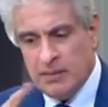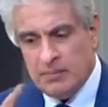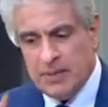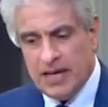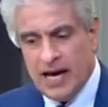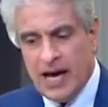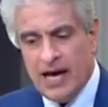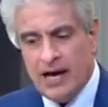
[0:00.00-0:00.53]

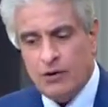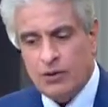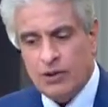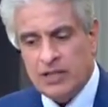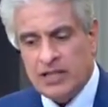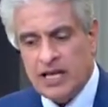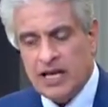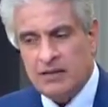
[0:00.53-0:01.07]

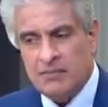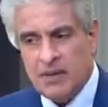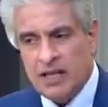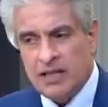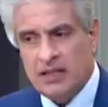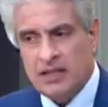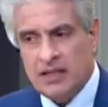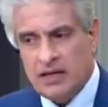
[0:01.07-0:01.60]
بيحاول
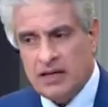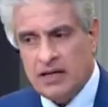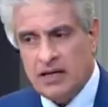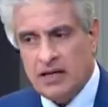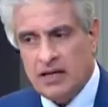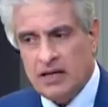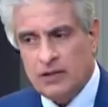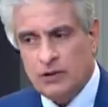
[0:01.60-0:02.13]
دايما
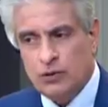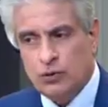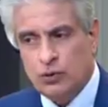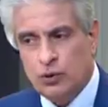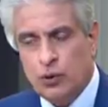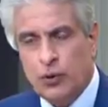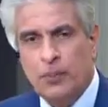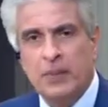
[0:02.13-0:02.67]
آه،
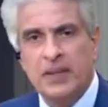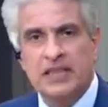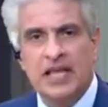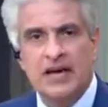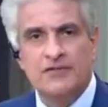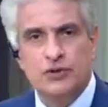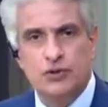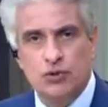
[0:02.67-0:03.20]
انه يثبت
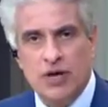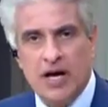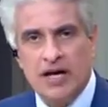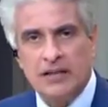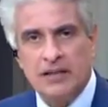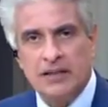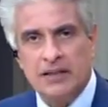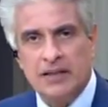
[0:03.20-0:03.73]
نفسه
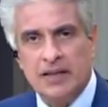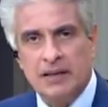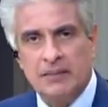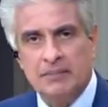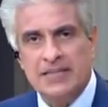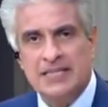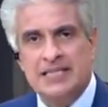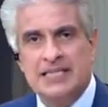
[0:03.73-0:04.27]
يعني
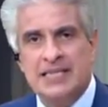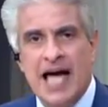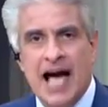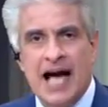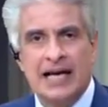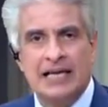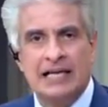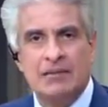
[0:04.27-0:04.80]

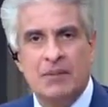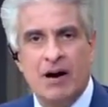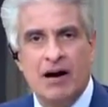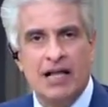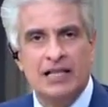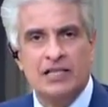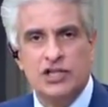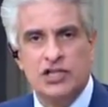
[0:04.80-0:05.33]
مستعجل
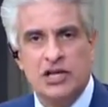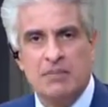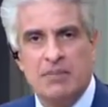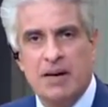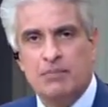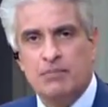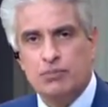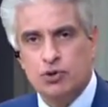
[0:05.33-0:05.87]
مرحلة
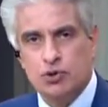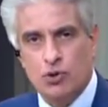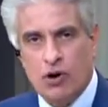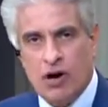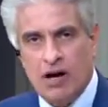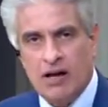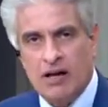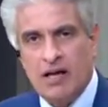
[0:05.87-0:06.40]
الشباب
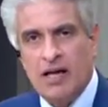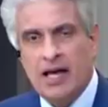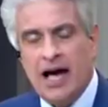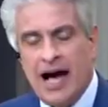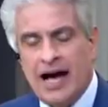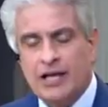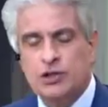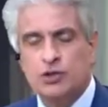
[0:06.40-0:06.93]
بسرعة
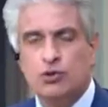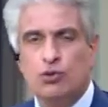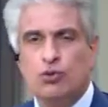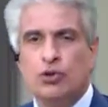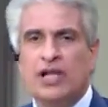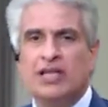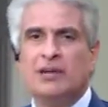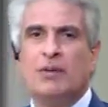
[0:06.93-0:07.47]
عايز
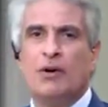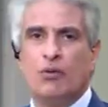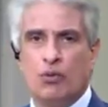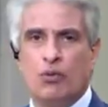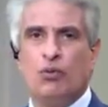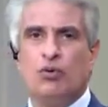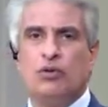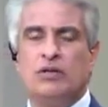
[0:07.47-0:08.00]
يقول انا
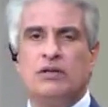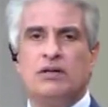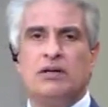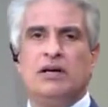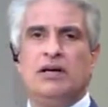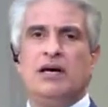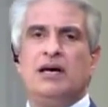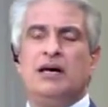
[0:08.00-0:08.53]
موجود
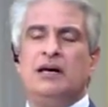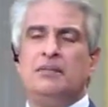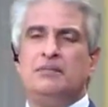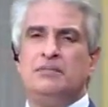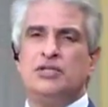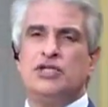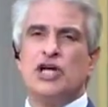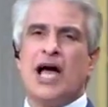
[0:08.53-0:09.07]
آه،
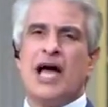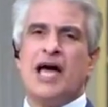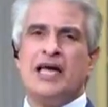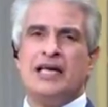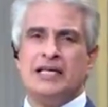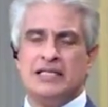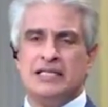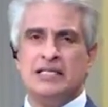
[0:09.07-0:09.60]
مش
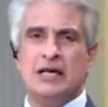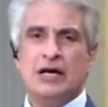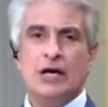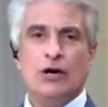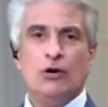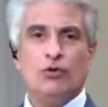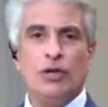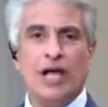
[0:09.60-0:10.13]
عايز
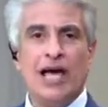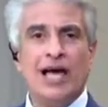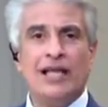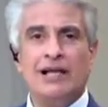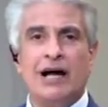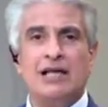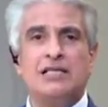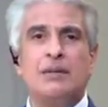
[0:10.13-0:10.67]
والحقيقة
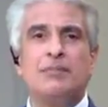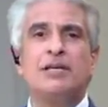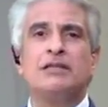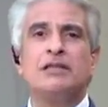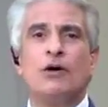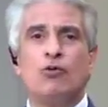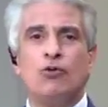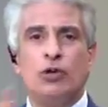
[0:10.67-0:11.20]
احنا
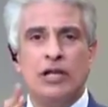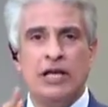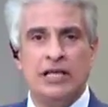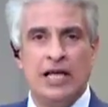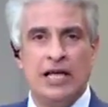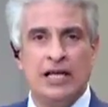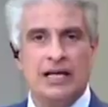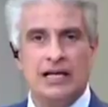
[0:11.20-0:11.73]
اصابتنا
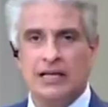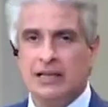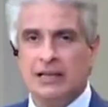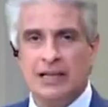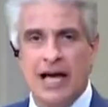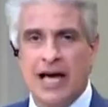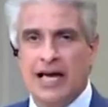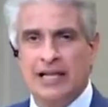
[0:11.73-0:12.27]
كلنا
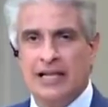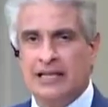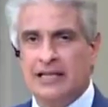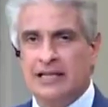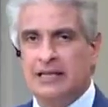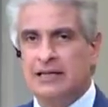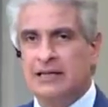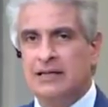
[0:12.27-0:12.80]
الحالة
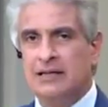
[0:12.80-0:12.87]
دي